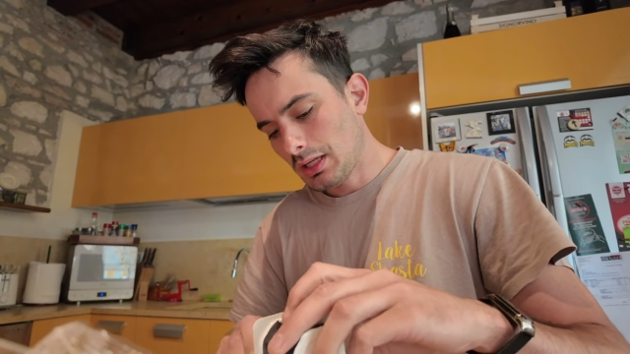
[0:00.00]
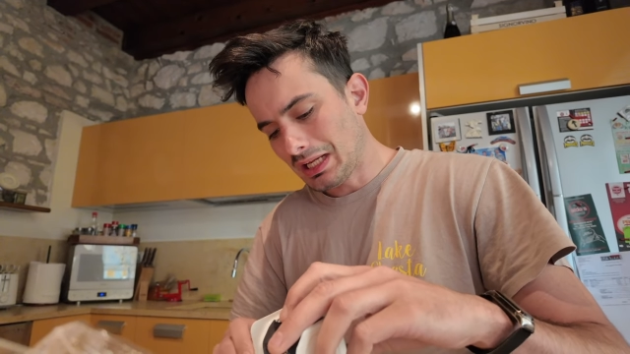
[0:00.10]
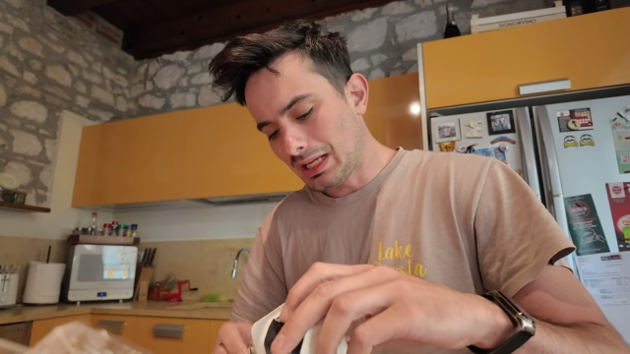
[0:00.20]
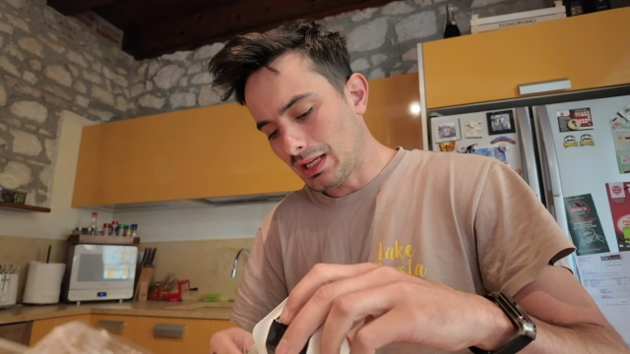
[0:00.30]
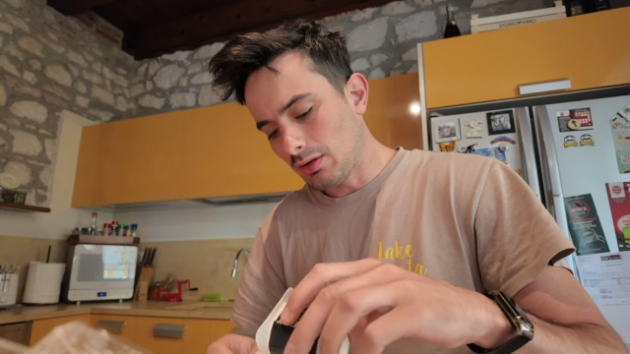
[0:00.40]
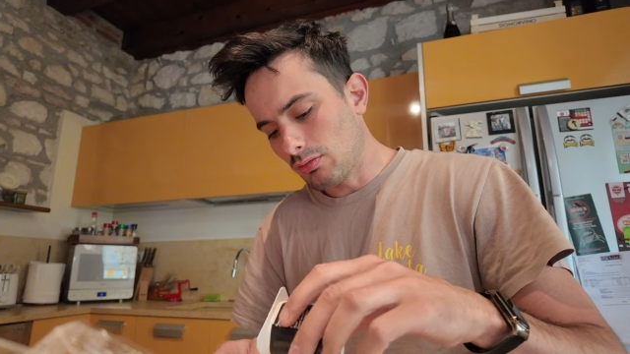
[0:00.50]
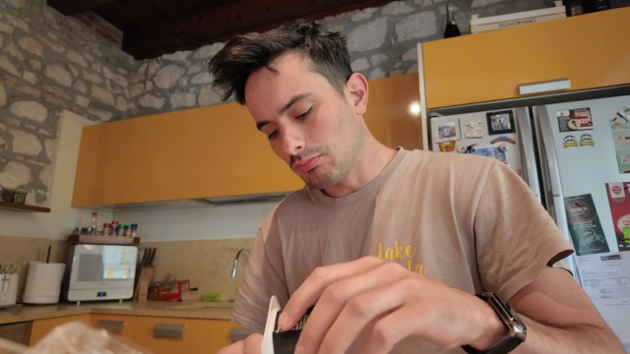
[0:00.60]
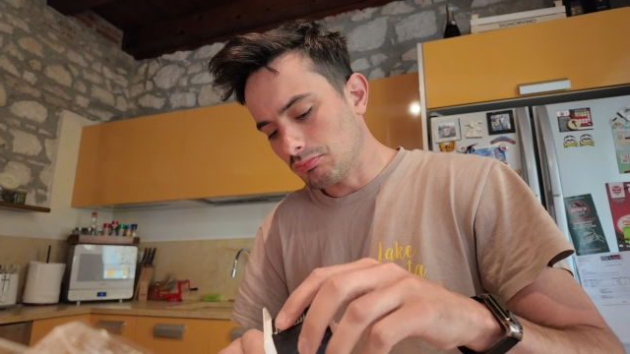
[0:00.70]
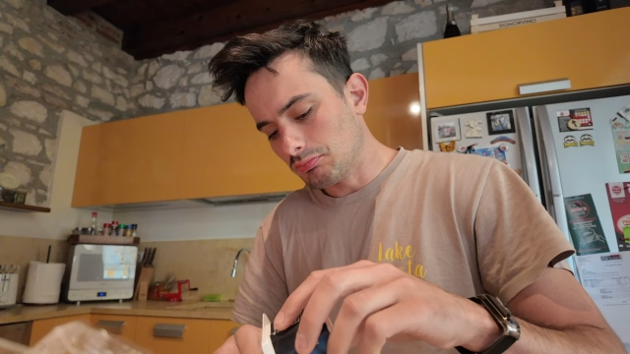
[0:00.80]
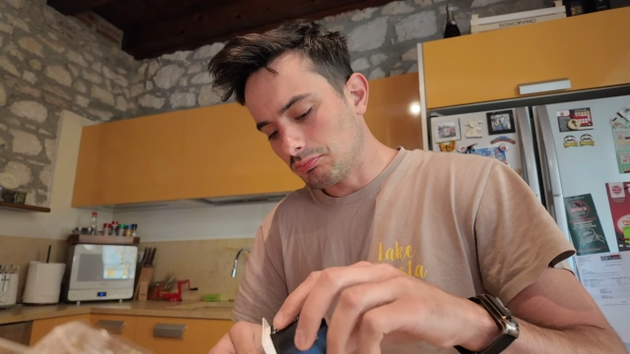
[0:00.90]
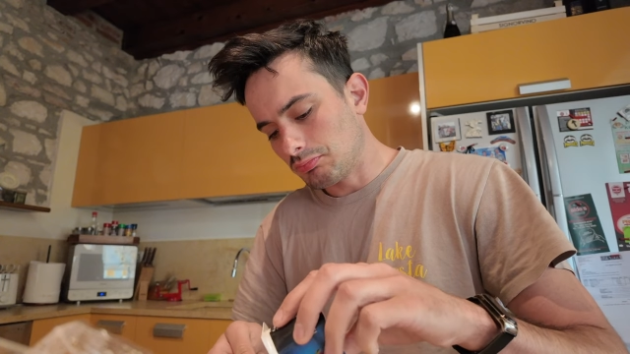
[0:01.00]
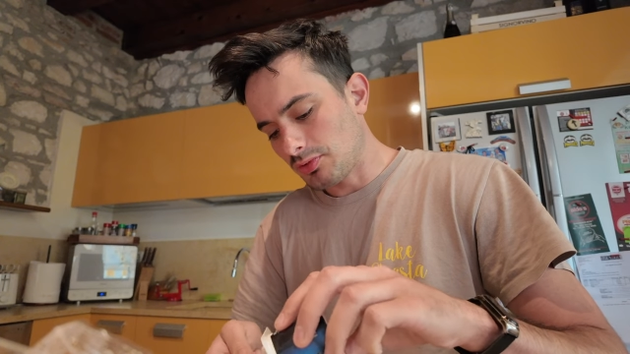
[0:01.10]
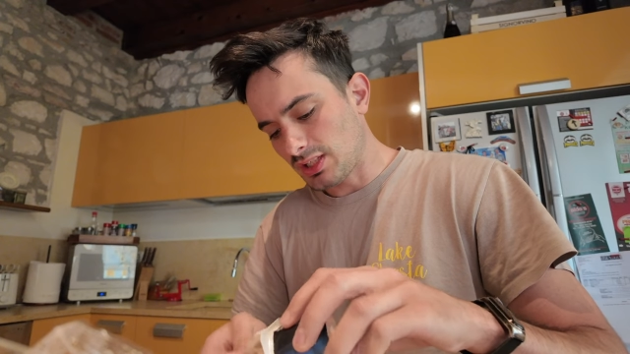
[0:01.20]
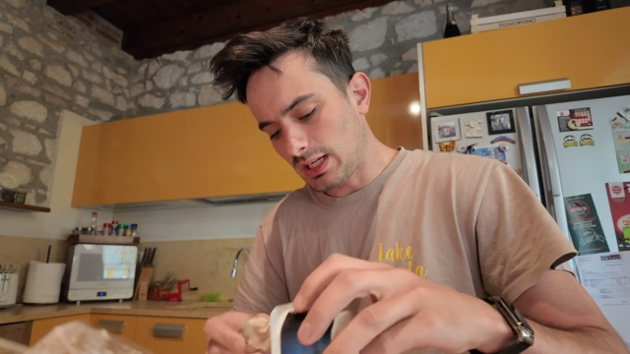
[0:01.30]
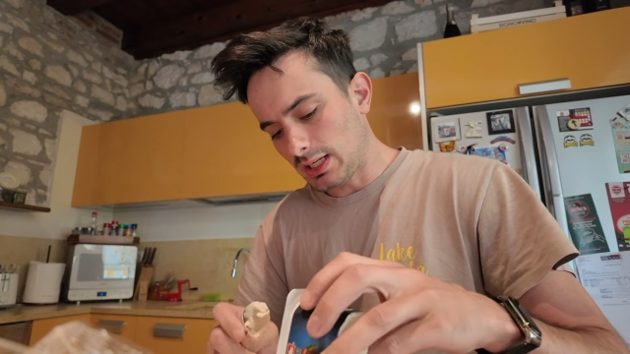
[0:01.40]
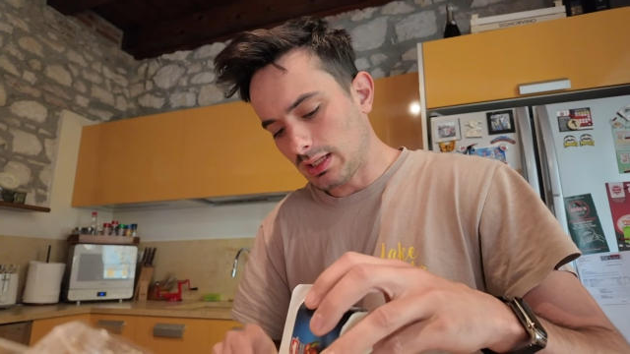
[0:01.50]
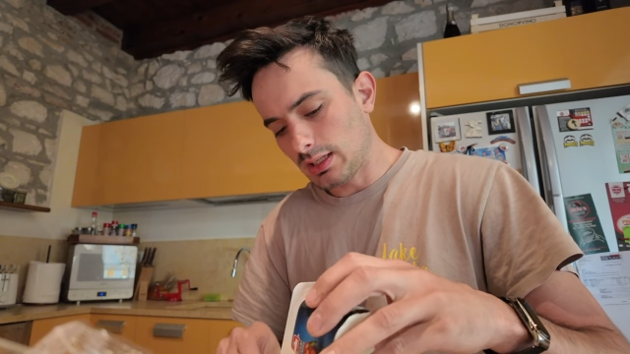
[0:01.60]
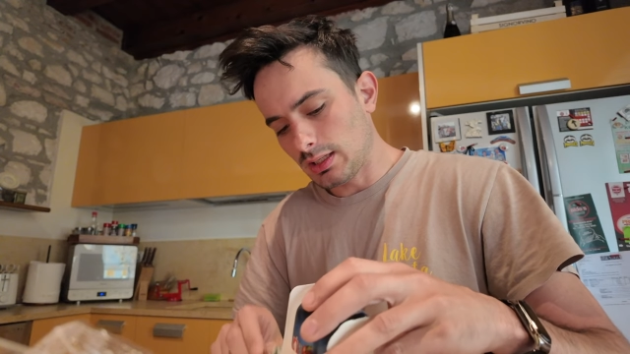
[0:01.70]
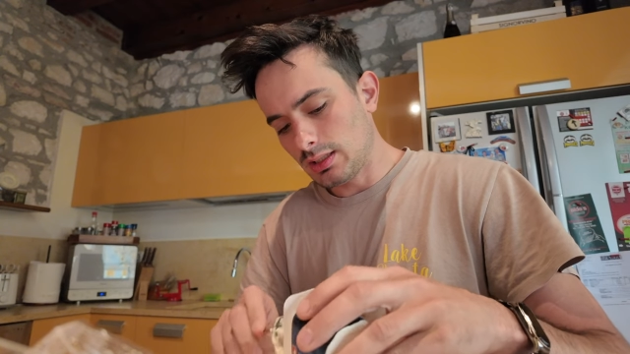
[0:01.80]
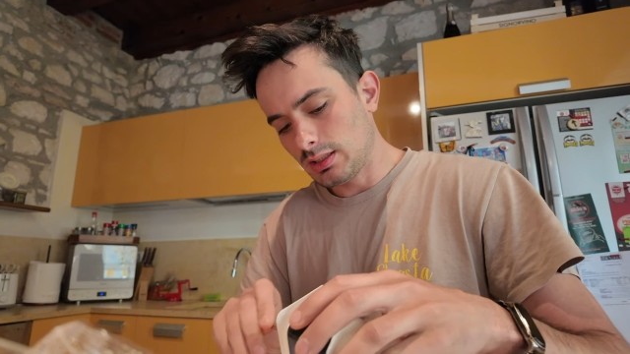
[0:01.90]
Un,
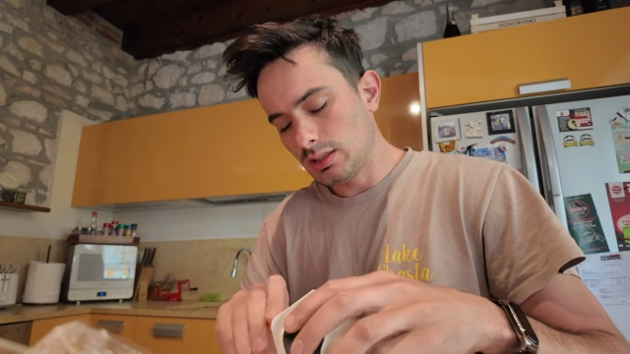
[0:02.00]
sarà